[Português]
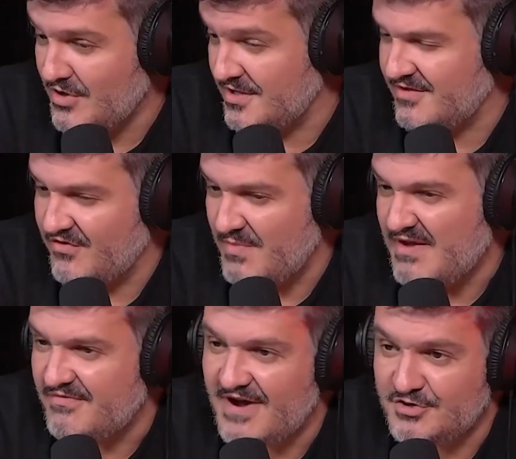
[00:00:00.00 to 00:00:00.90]
assim, você foi
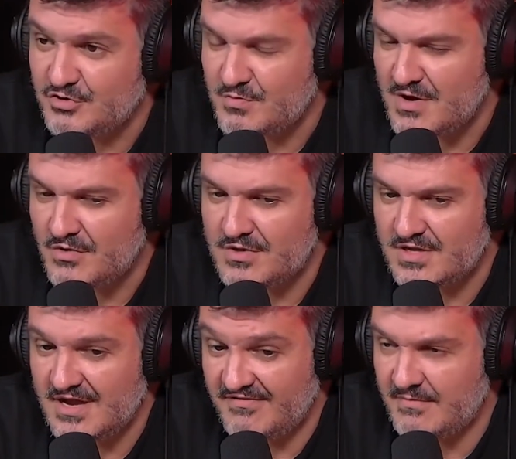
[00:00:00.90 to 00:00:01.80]
bem enfático numa
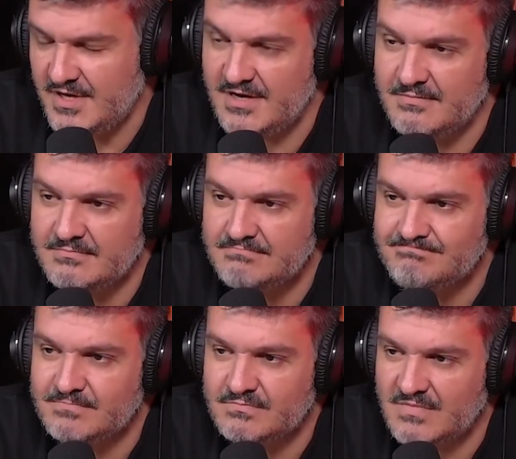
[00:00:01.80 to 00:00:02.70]
coisa que é a família.
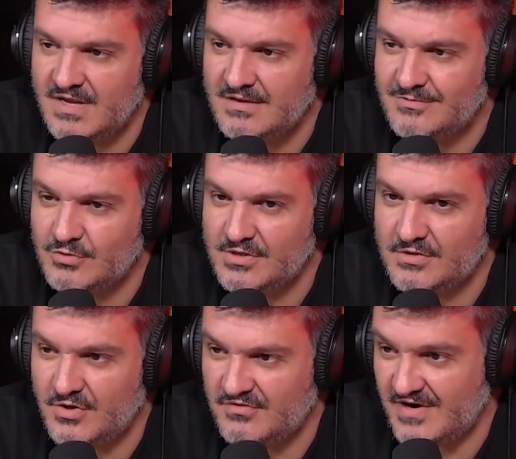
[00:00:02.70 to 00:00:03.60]
Né? Em todas
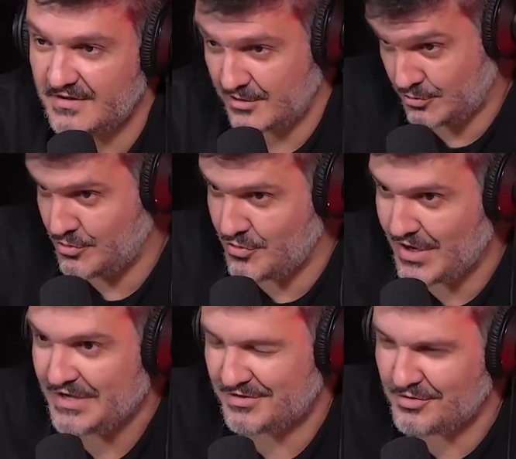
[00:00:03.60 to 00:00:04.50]
as suas frases você colocou
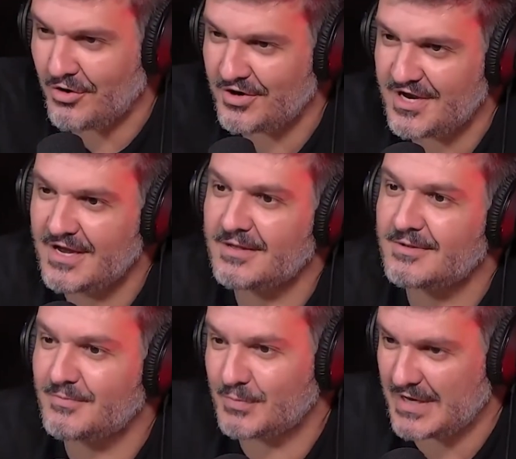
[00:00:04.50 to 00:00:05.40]
a
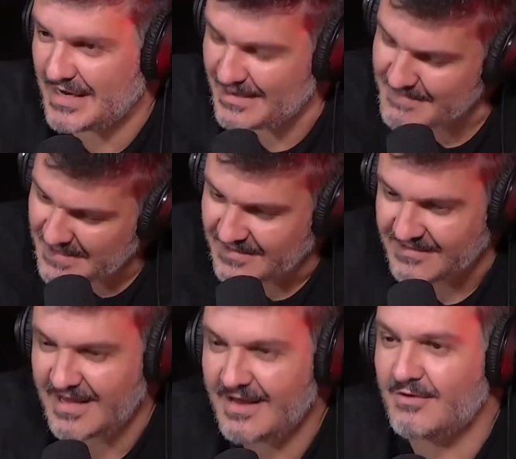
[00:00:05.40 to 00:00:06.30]
história, que,
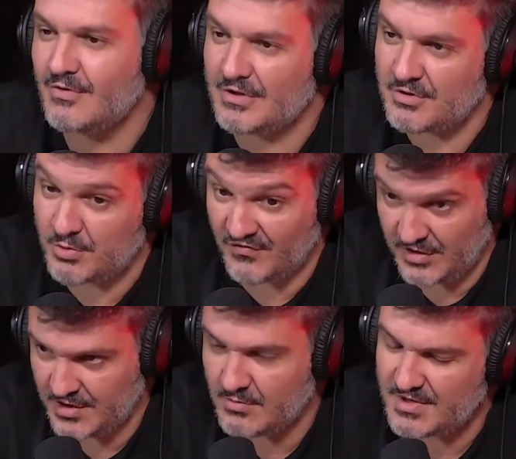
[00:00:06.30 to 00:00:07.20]
né, ou a sua
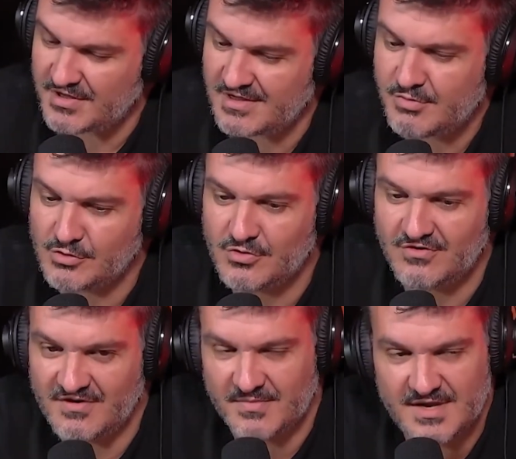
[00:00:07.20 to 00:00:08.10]
profissão, mas você sempre colocou
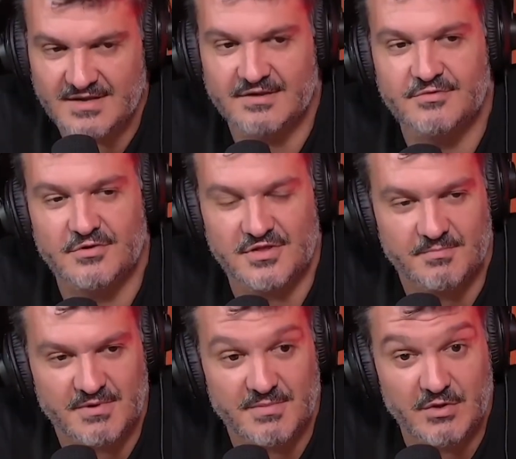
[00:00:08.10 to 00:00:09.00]
a família, trouxe.
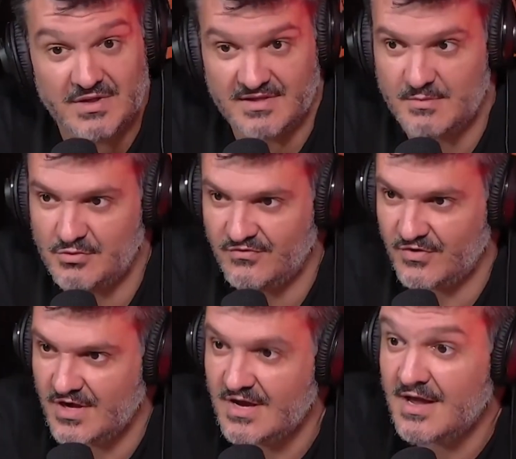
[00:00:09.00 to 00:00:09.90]
O primeiro exemplo
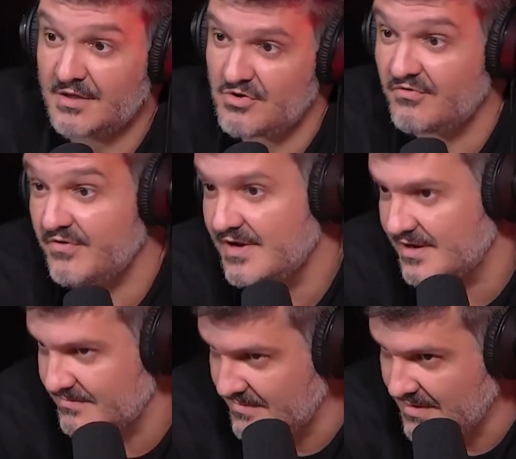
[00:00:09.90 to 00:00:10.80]
foi a sua filha,